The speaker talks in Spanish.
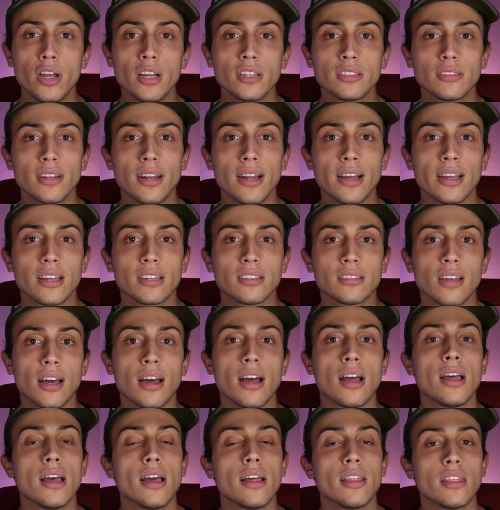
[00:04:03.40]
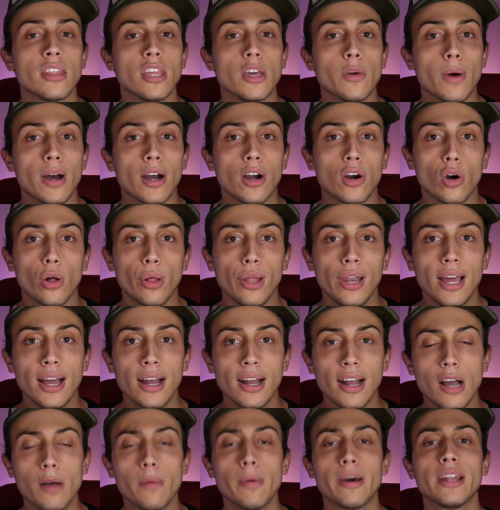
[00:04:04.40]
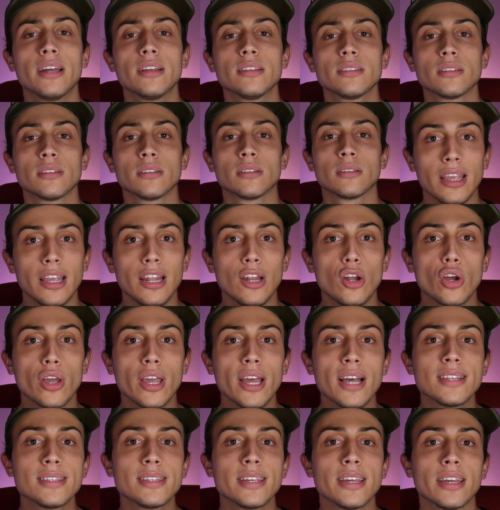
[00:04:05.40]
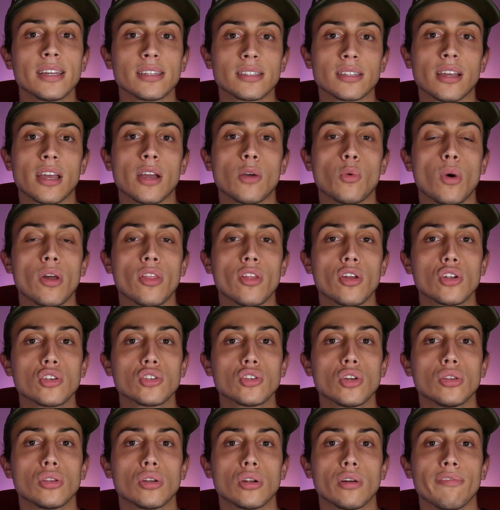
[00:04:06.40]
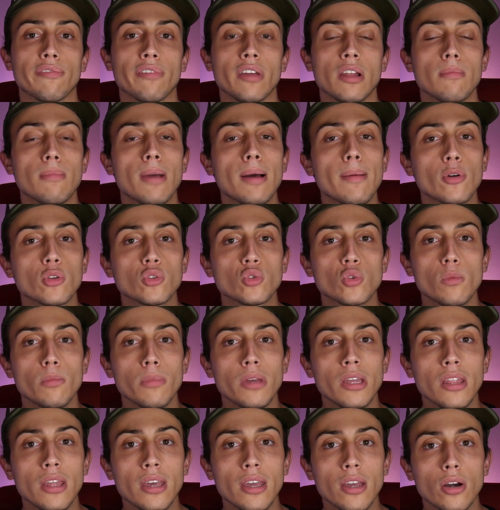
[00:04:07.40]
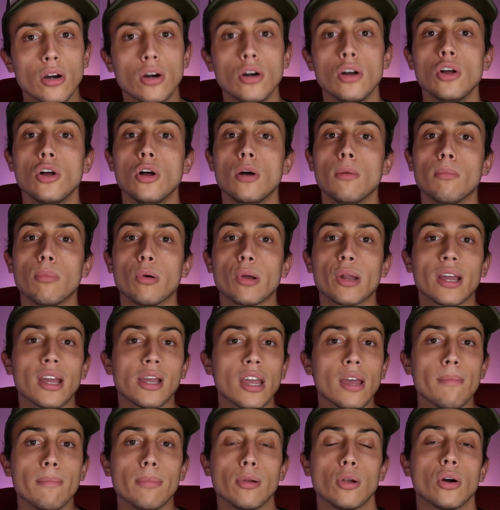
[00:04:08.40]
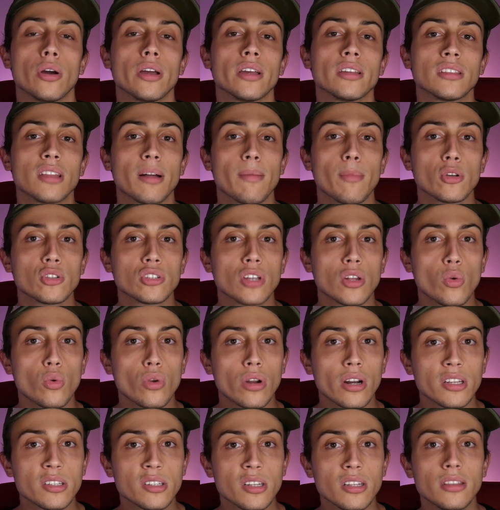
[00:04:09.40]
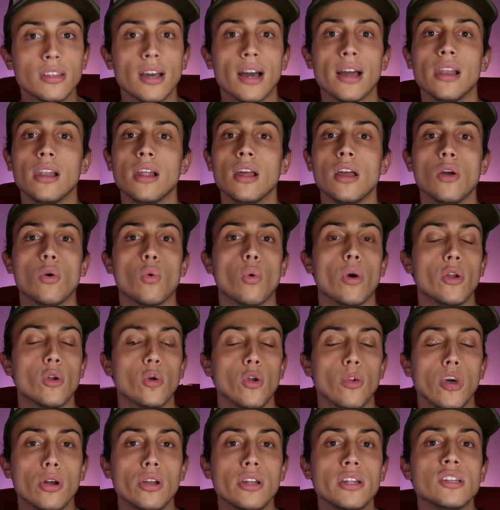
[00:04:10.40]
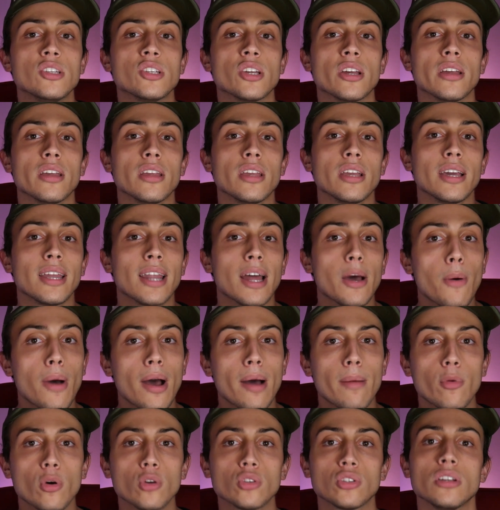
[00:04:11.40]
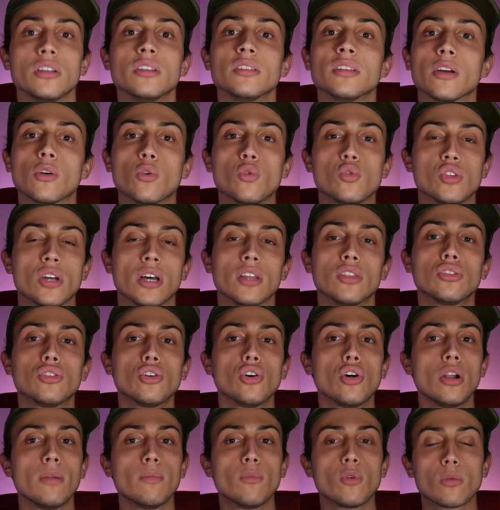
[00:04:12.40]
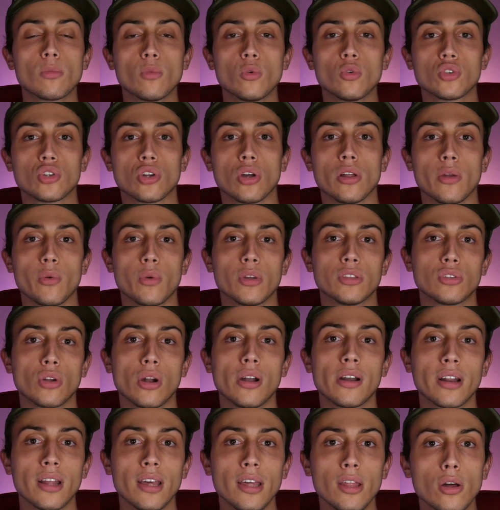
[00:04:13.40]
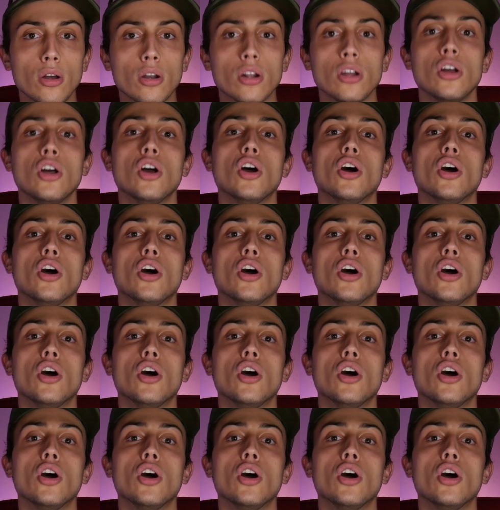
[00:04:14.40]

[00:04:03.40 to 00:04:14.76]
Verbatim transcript: extra que está debajo de las cámaras y lo que hace es que cuando nosotros filmamos un video por ejemplo, estamos en un recital o en un boliche y grabamos y se escucha todo el murmullo de nuestro alrededor,